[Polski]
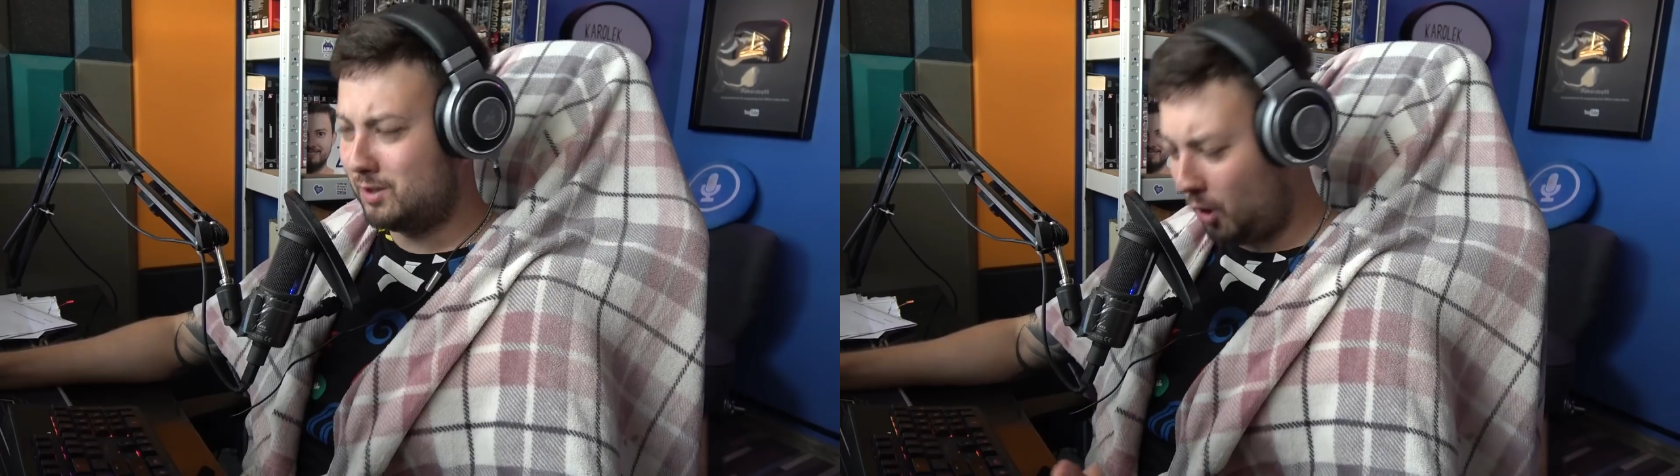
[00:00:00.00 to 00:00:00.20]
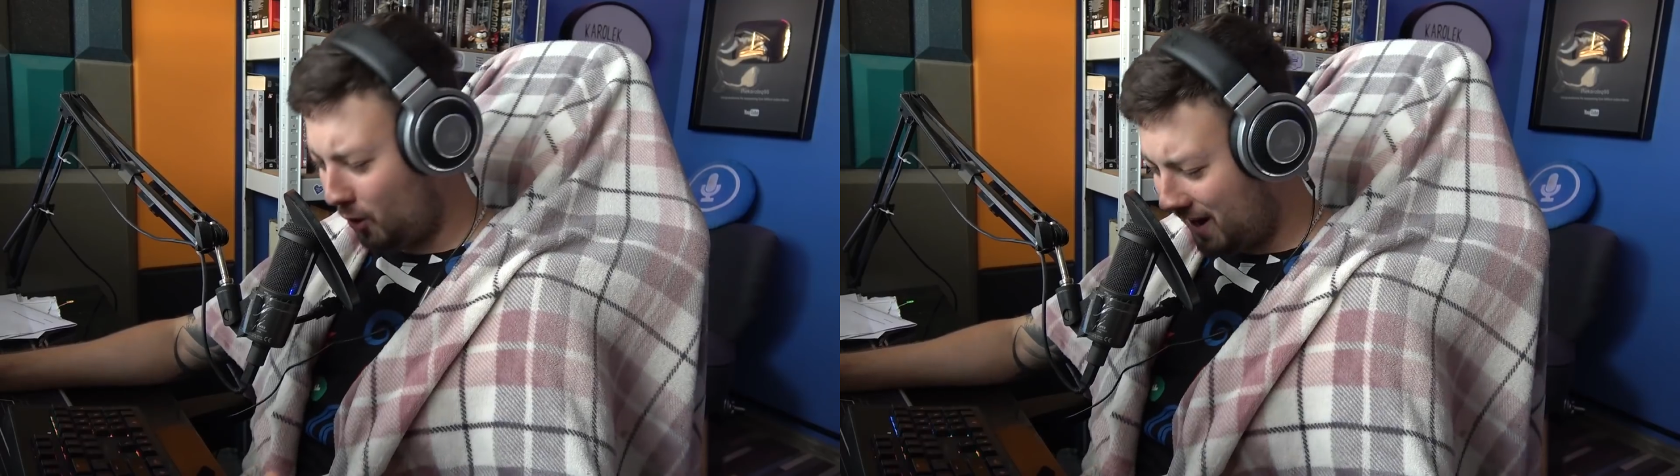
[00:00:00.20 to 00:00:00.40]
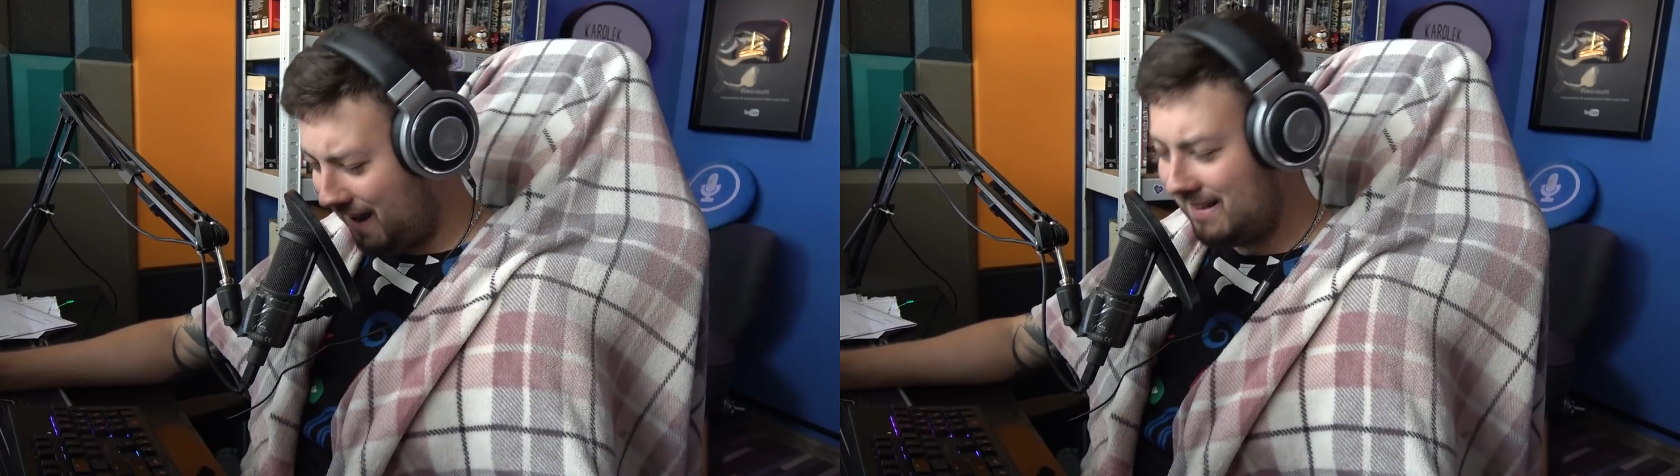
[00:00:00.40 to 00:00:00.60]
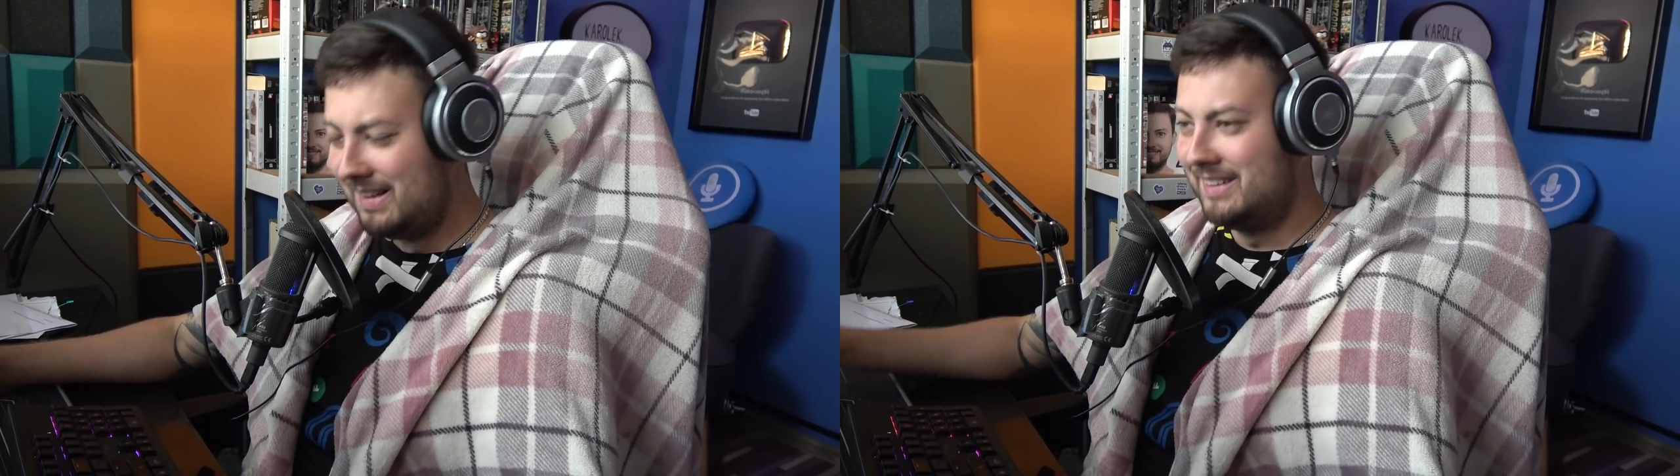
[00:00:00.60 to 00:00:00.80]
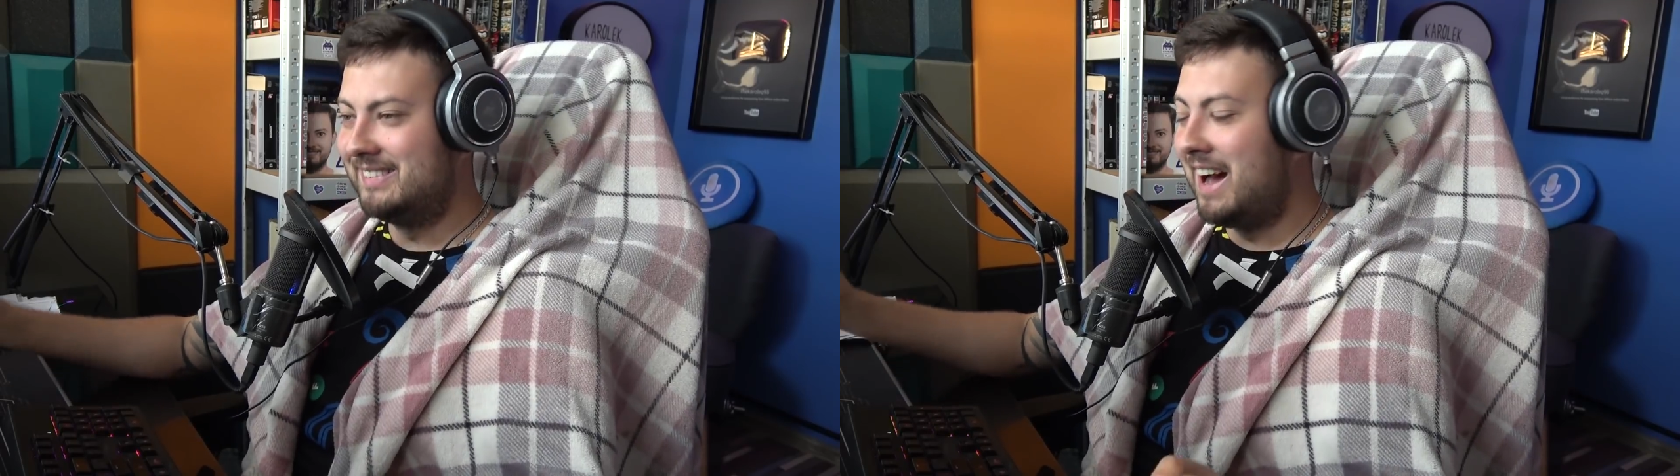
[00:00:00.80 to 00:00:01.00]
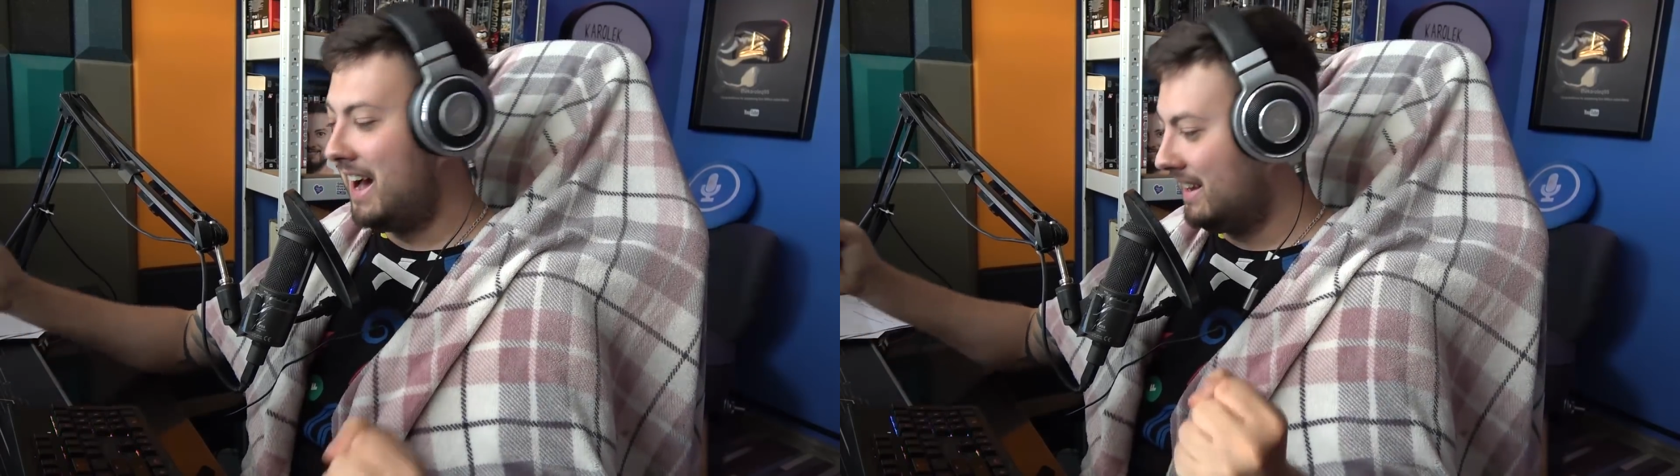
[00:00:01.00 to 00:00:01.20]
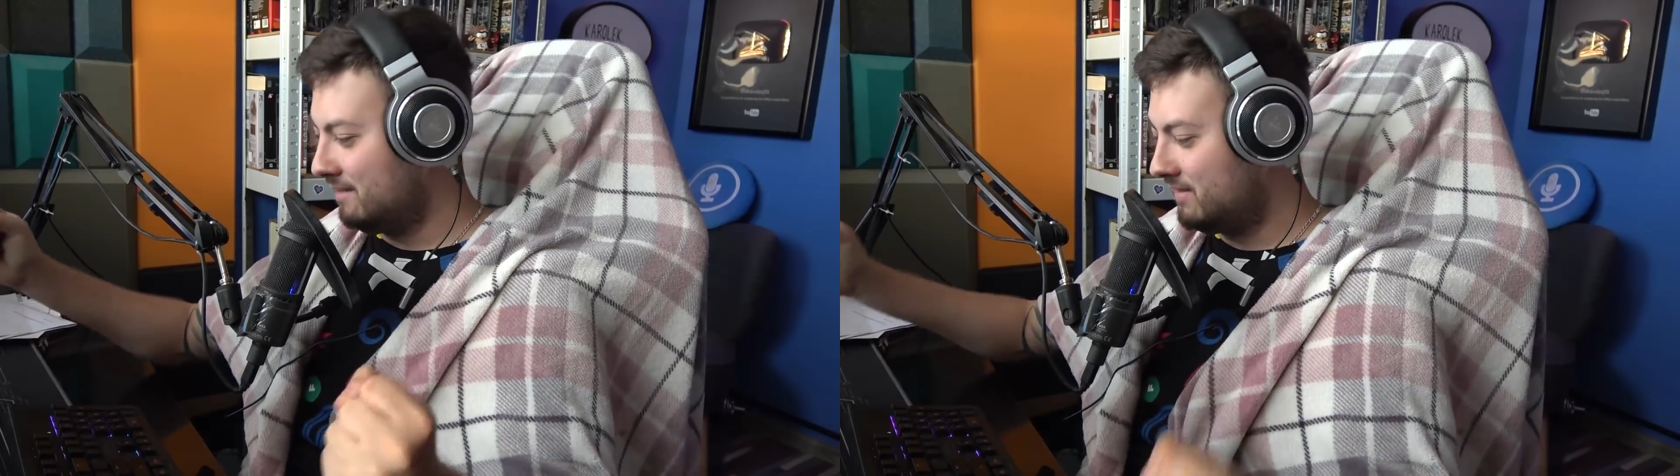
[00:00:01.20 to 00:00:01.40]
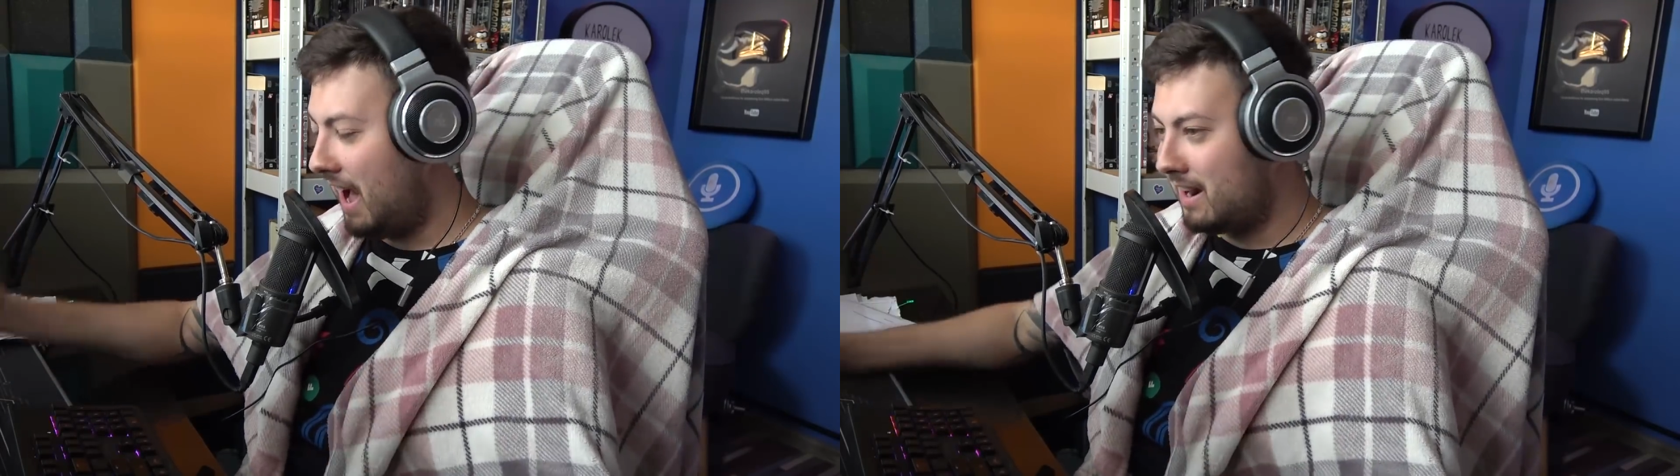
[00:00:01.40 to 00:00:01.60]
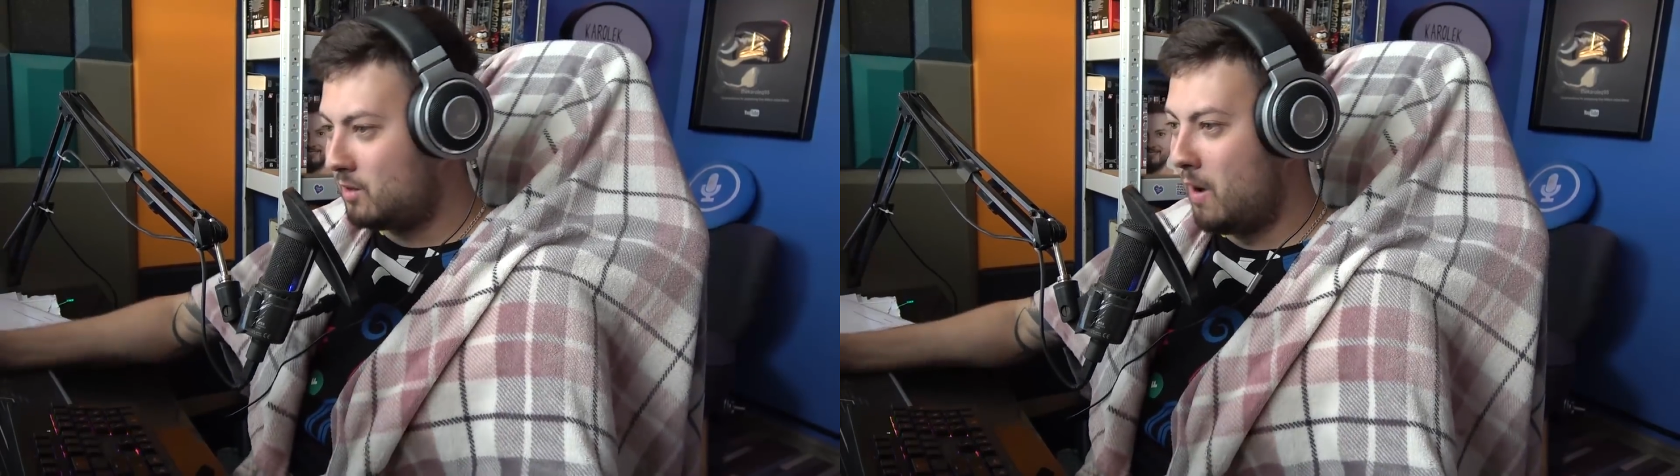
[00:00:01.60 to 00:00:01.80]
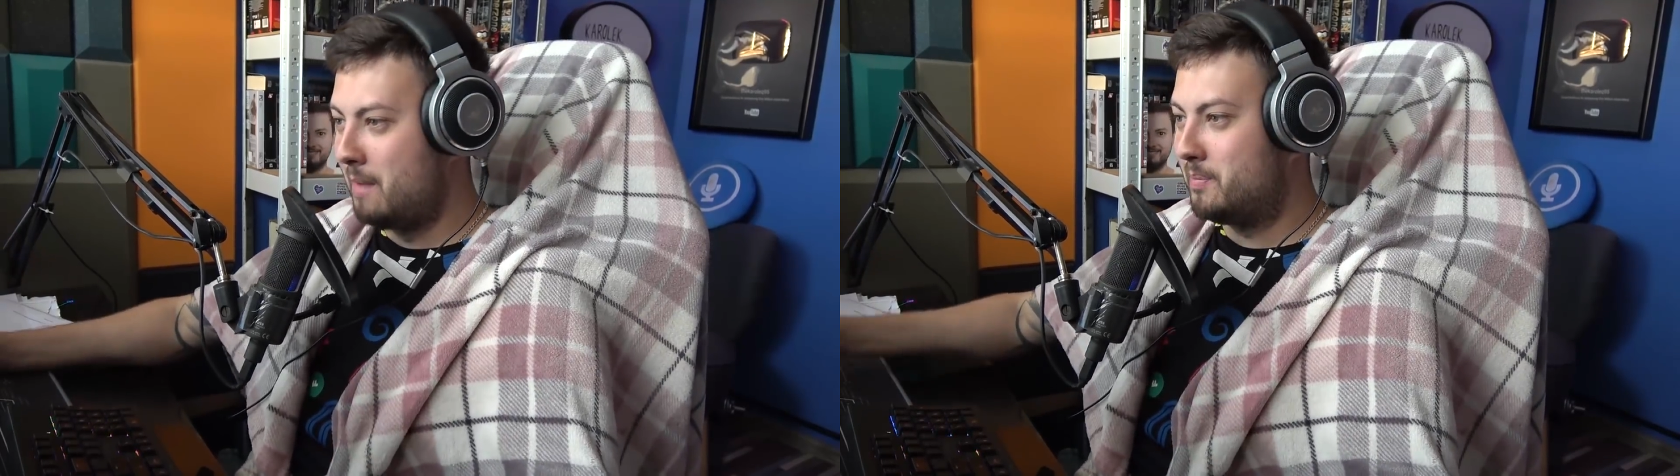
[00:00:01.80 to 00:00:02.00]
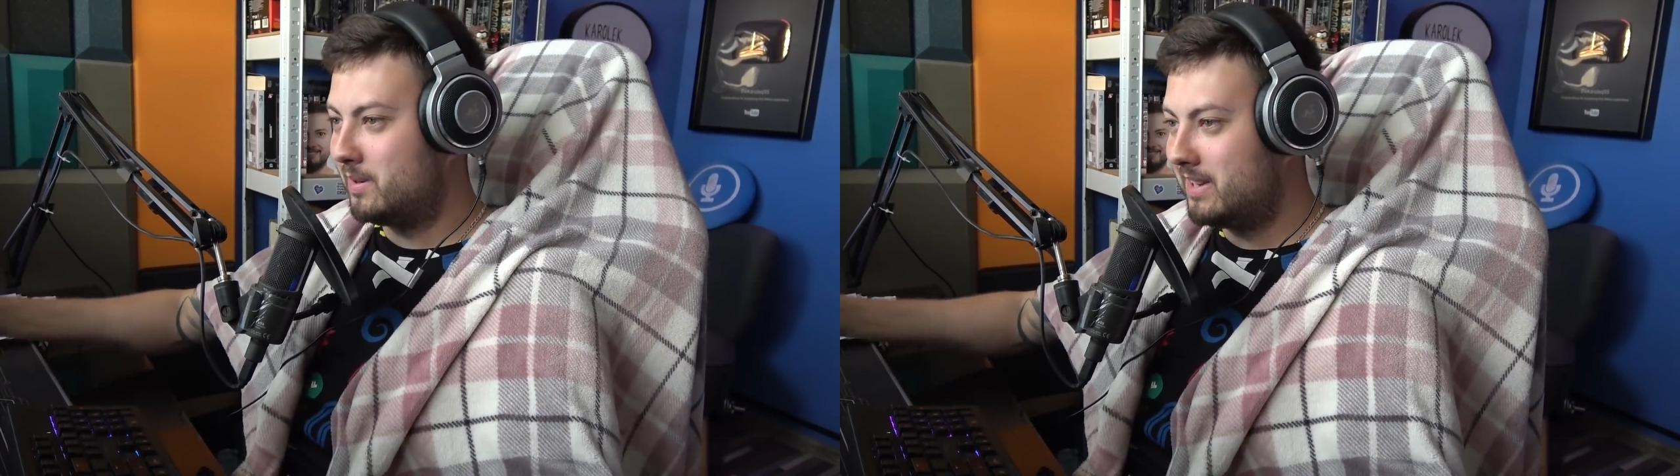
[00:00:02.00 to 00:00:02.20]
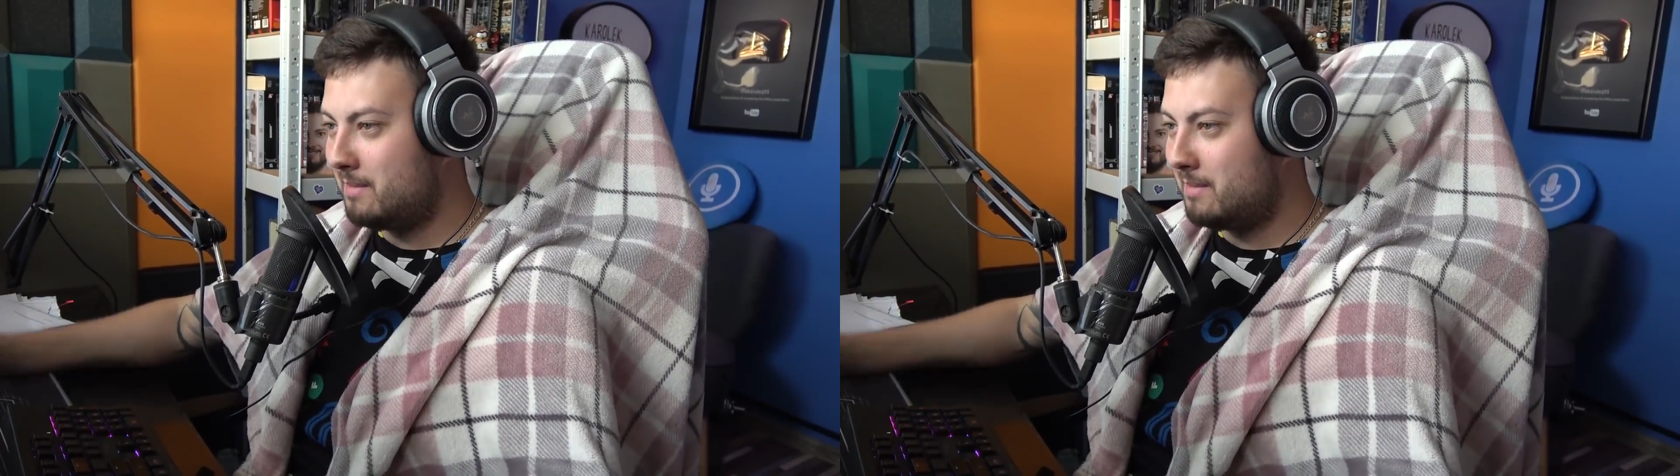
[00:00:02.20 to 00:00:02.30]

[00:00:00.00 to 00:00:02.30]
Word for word: przez Tora na Dark Web!